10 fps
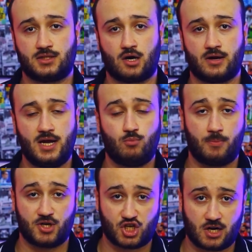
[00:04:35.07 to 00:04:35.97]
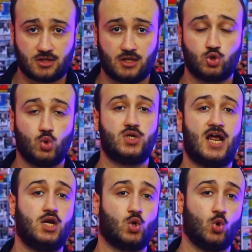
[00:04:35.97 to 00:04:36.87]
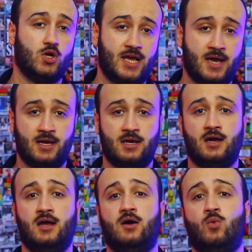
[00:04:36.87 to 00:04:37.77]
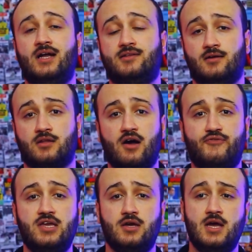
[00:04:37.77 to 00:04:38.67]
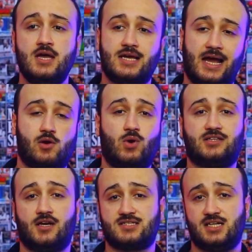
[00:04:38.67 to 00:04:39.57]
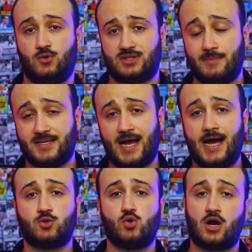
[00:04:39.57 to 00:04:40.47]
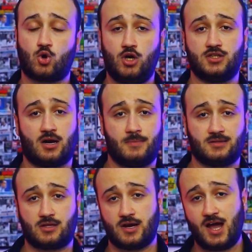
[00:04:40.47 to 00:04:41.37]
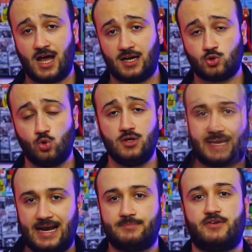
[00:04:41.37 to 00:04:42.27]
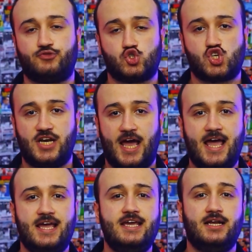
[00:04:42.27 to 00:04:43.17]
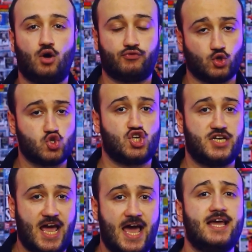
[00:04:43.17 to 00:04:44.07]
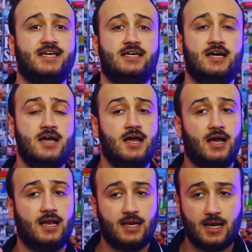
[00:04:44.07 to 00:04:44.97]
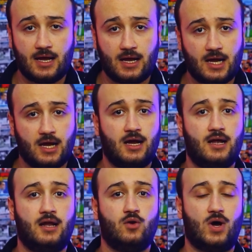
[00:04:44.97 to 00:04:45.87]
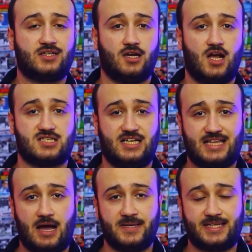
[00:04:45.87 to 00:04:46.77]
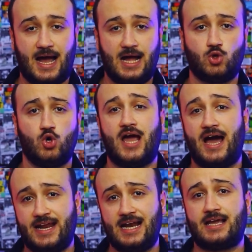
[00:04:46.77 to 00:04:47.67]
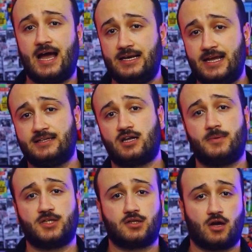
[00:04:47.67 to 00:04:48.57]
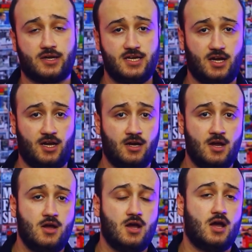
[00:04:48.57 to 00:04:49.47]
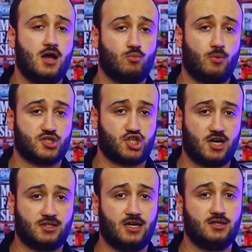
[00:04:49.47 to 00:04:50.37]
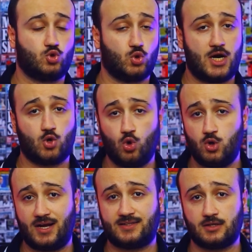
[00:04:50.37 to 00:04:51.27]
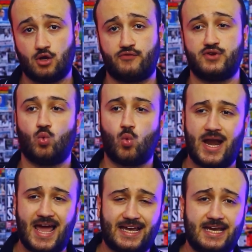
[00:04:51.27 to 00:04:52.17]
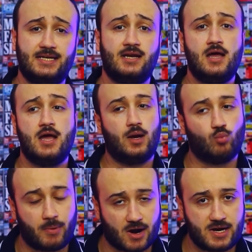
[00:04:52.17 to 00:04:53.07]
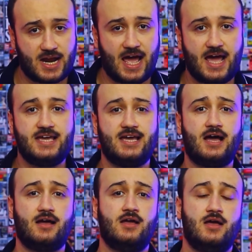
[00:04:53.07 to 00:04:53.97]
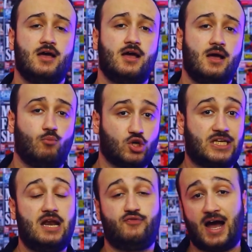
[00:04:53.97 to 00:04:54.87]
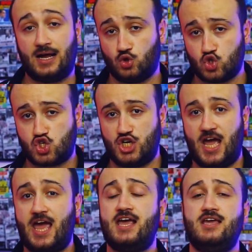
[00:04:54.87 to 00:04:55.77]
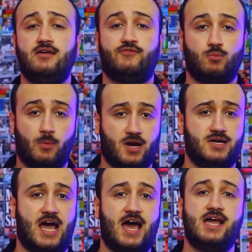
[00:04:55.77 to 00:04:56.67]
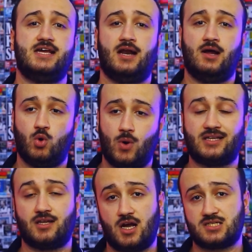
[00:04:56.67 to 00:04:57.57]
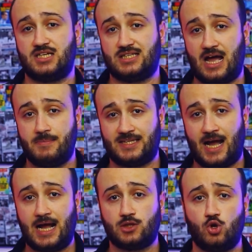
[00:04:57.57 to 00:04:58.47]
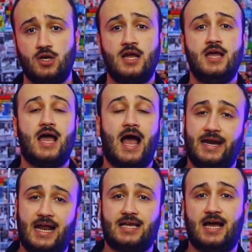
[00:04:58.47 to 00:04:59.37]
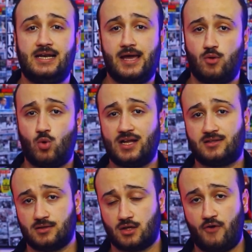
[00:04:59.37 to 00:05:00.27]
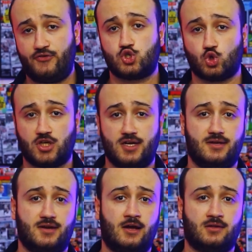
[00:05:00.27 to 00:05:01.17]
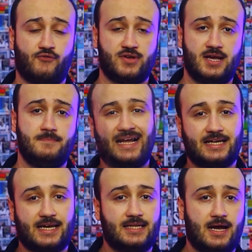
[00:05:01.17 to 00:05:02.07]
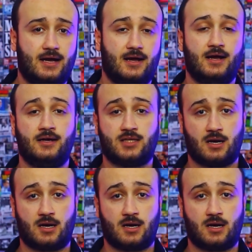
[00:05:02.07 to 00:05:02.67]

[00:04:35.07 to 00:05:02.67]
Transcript: ترجيح مباشره دون اللجوء لوقت اضافي يعني الوقت الاصلي لو انتهى بالتعادل هنروح لضربات ترجيح على طول الكلام ده في نص النهائي لو في نص النهائي الوقت الاصلي انتهى بالتعادل هنلجا لضربات الترجيح آه، مباشره دون اللجوء لوقت اضافي ولكن المباراه النهائيه آه، مختلفه عن نص النهائي في المباراه النهائيه لو الوقت الاصلي انتهى بالتعادل هنلجا لوقت اضافي شوطين اضافيين بعد كده آه،